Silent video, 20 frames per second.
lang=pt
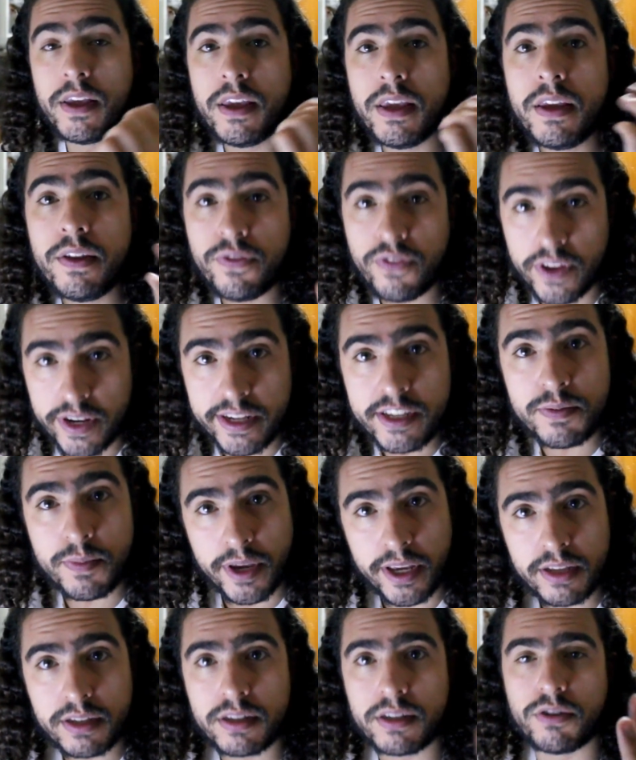
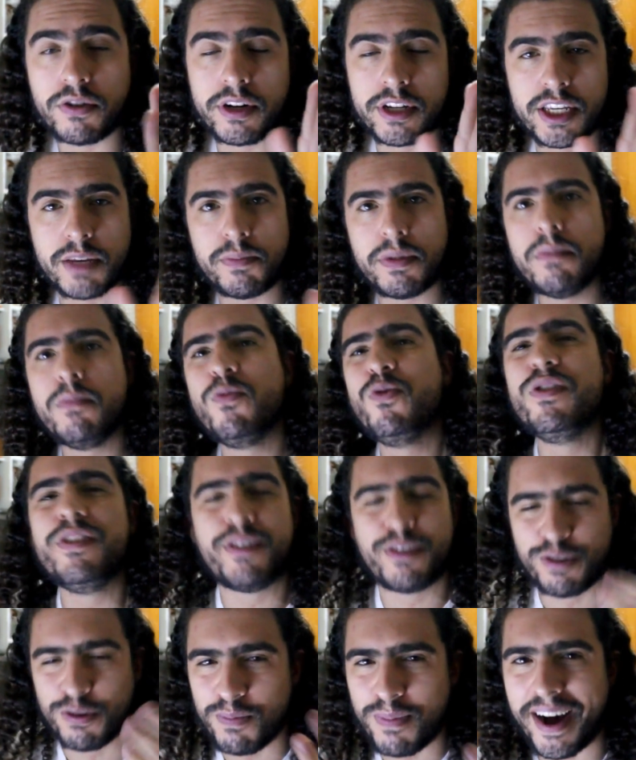Infelizmente, eu recebi
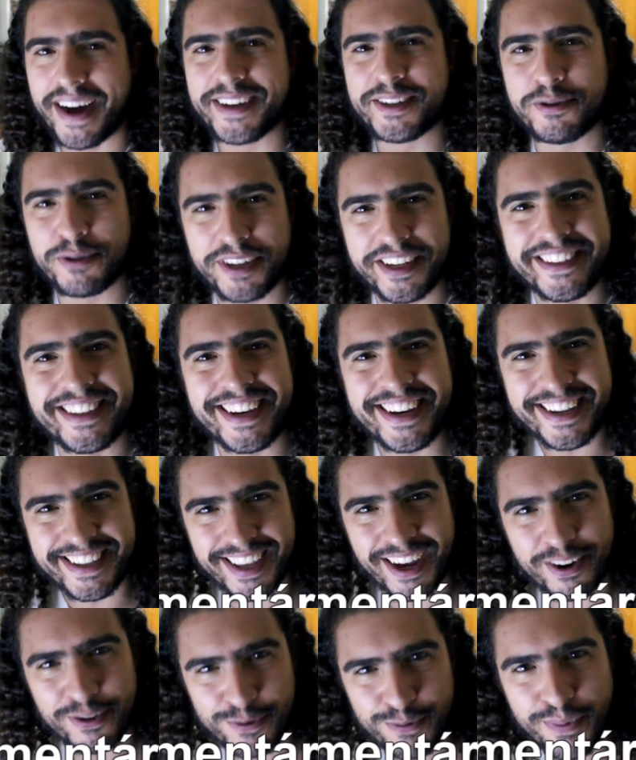muito mais do que
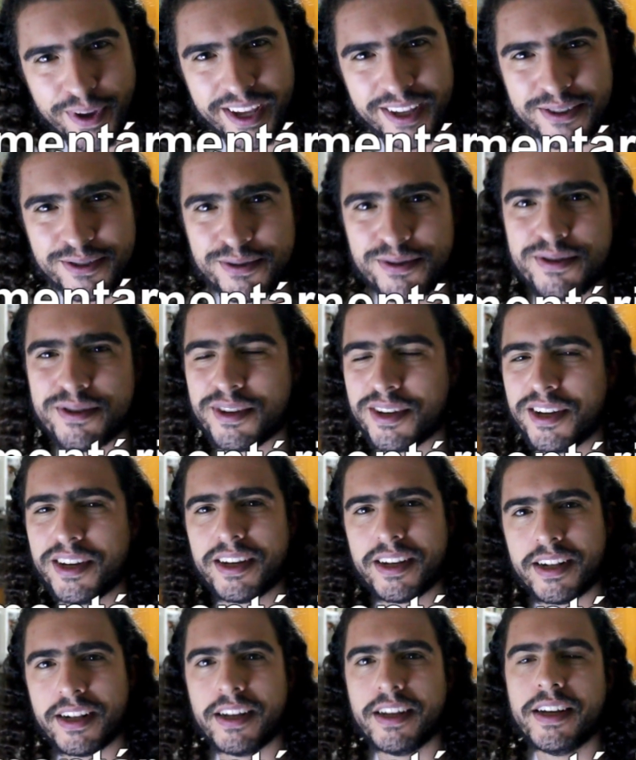30 argumentos
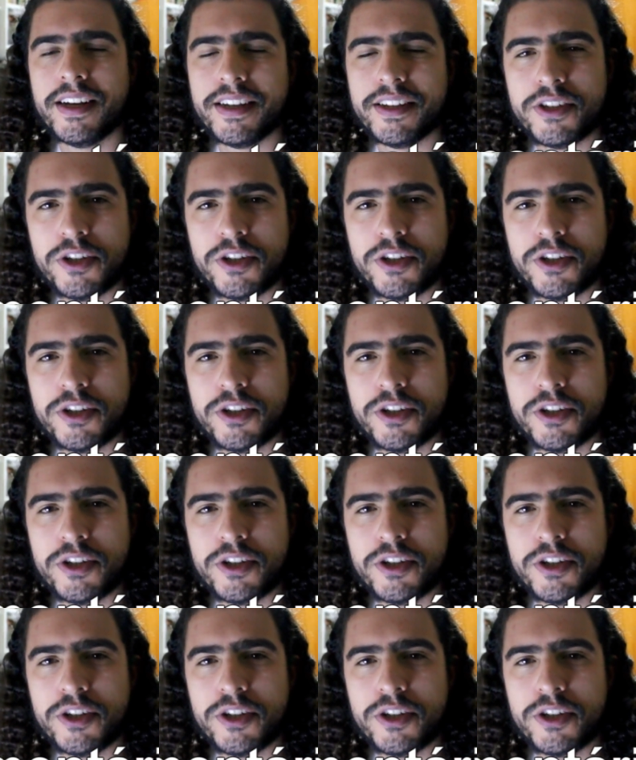né,